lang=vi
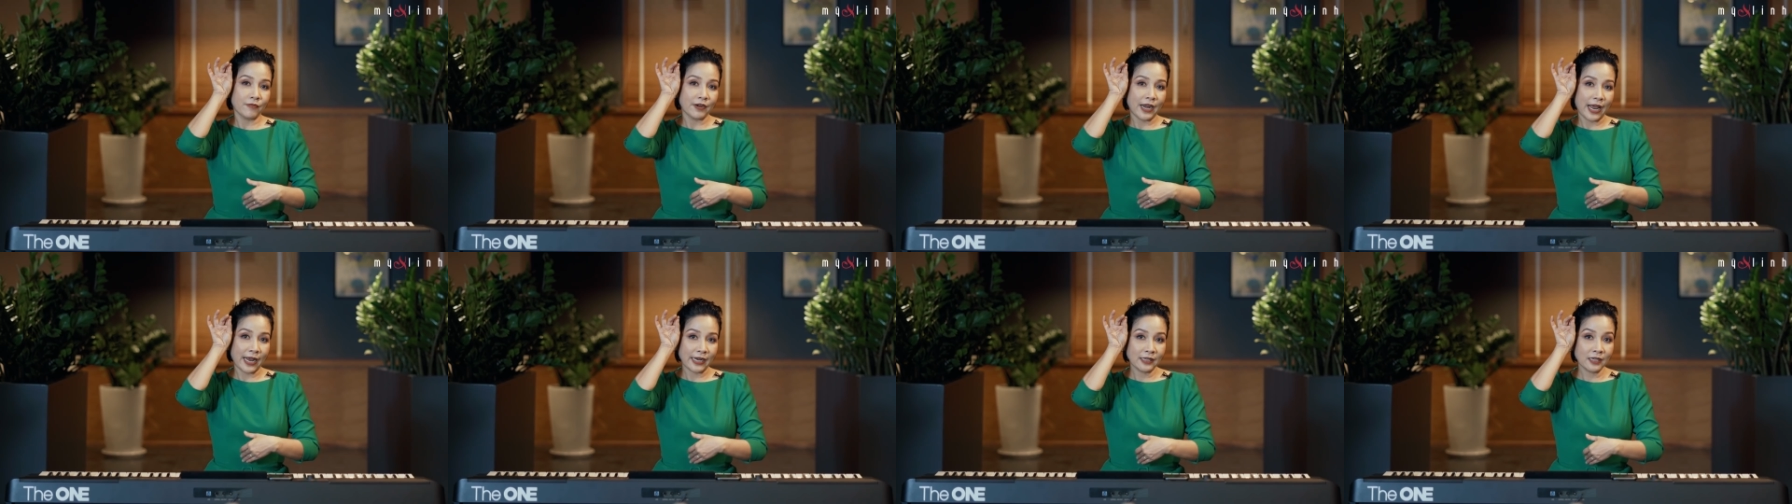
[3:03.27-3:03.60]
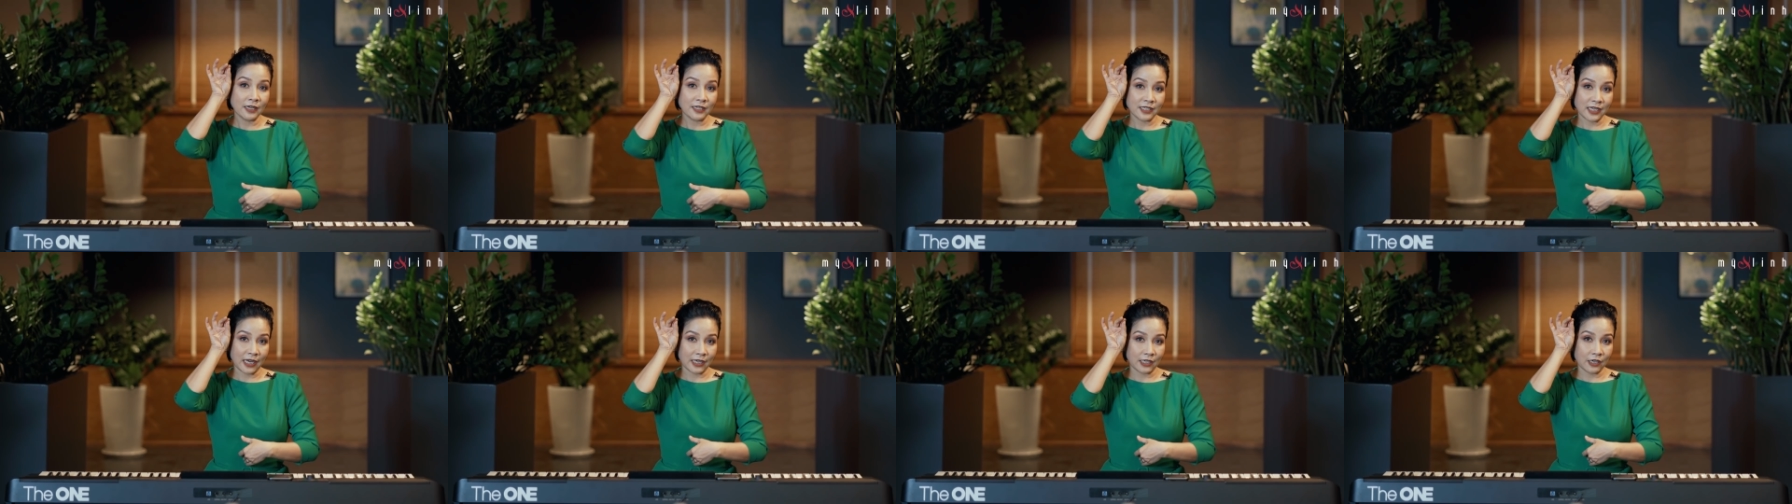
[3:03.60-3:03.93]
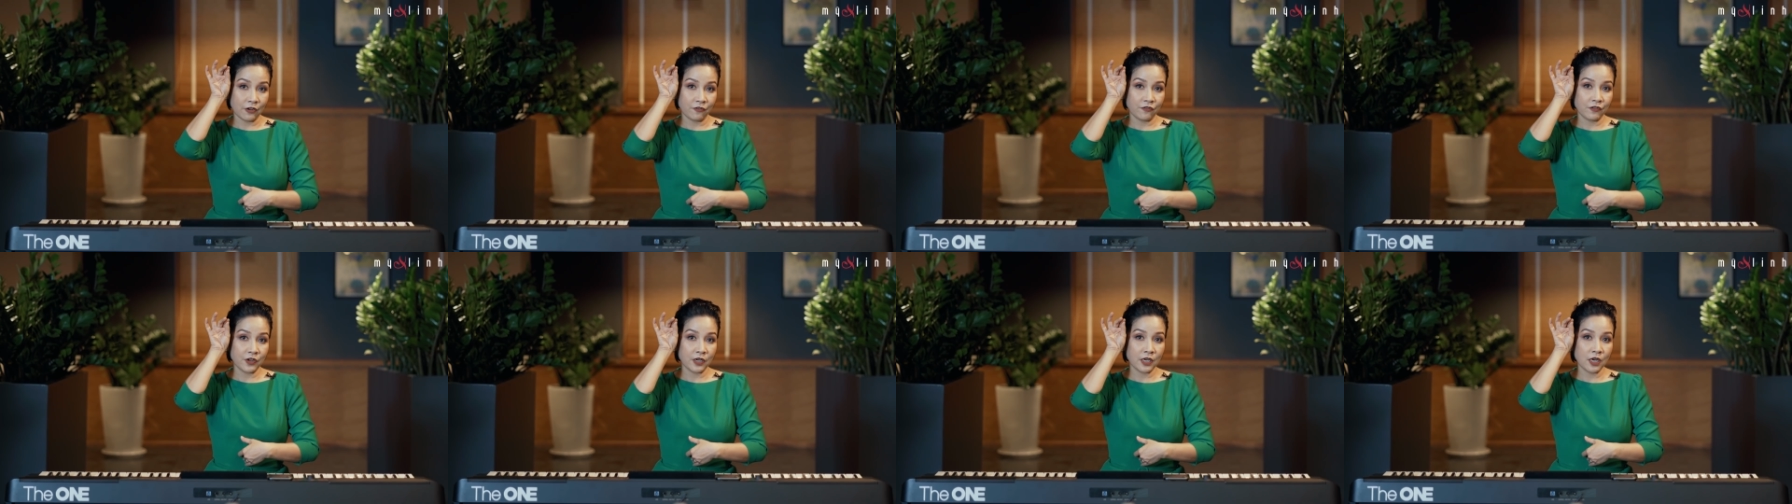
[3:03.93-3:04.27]
nén thật chặt
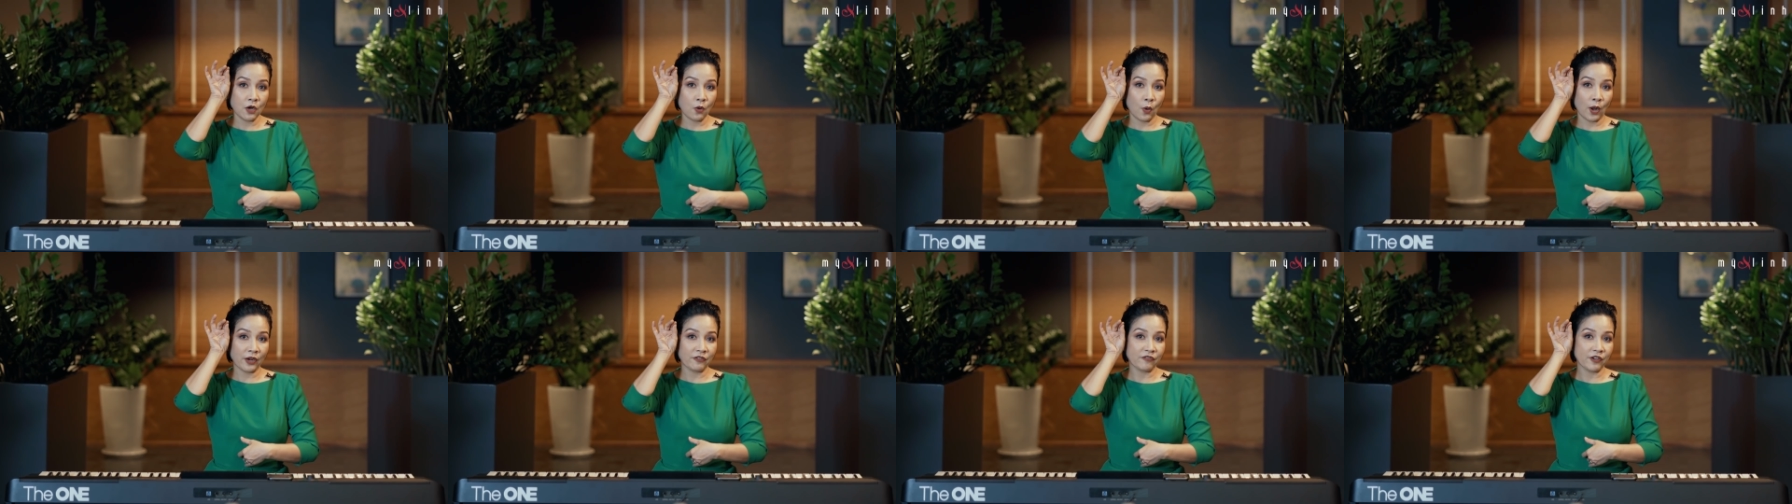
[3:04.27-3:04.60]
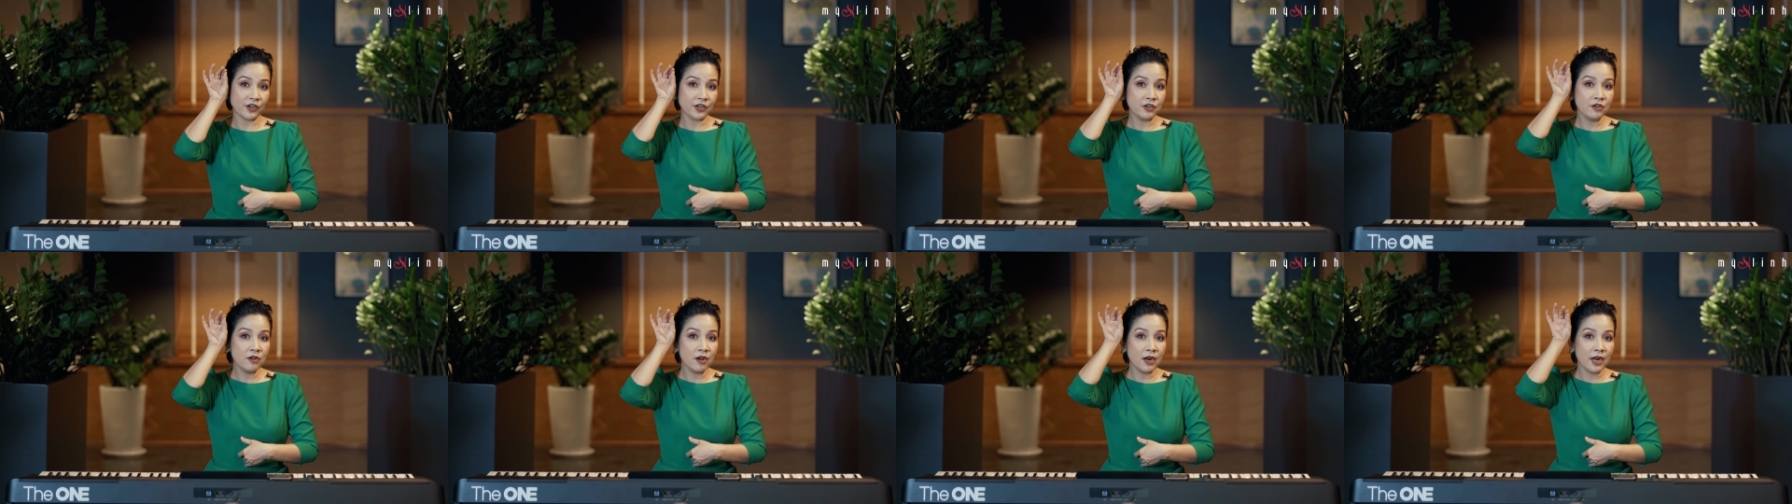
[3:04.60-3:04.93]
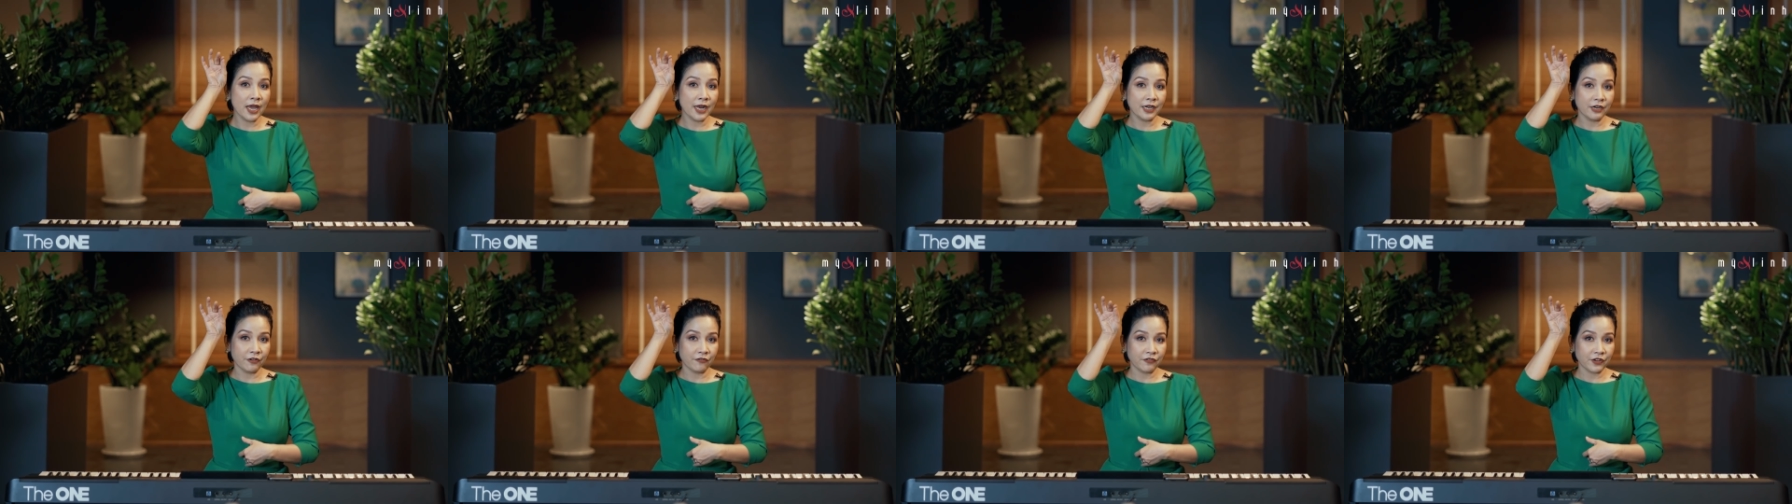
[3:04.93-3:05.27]
ở phía cơ hoành và đưa
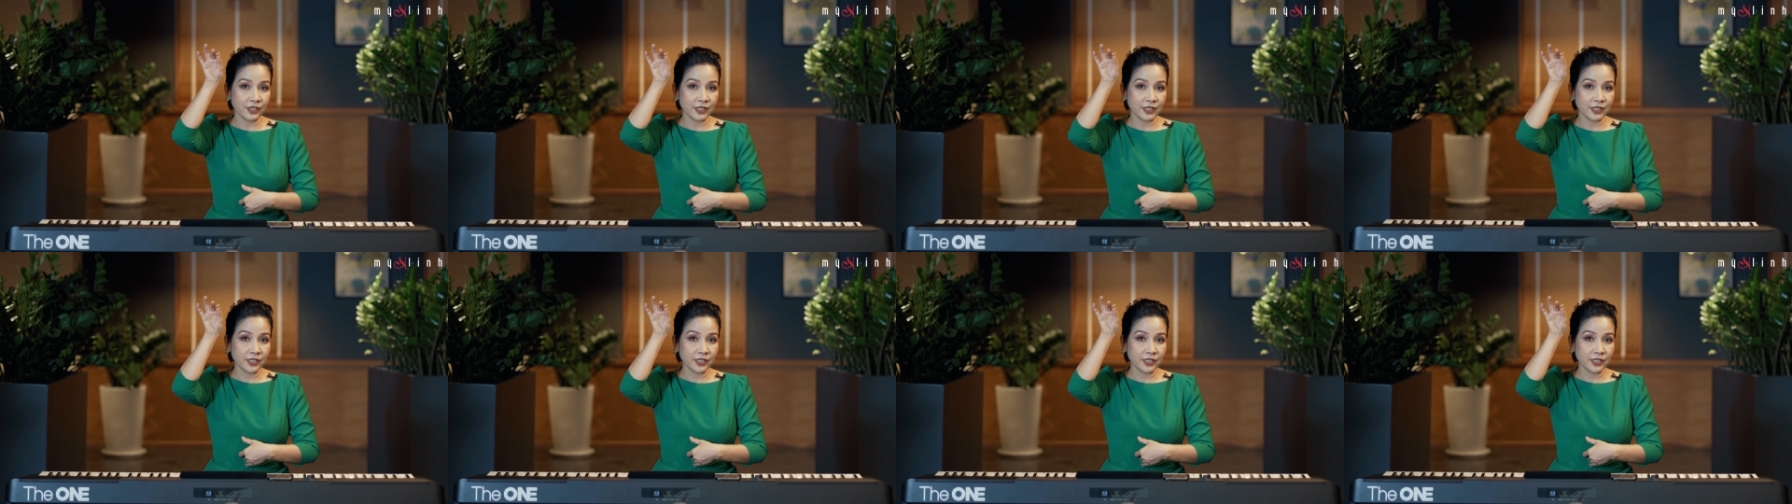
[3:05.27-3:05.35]
lên ở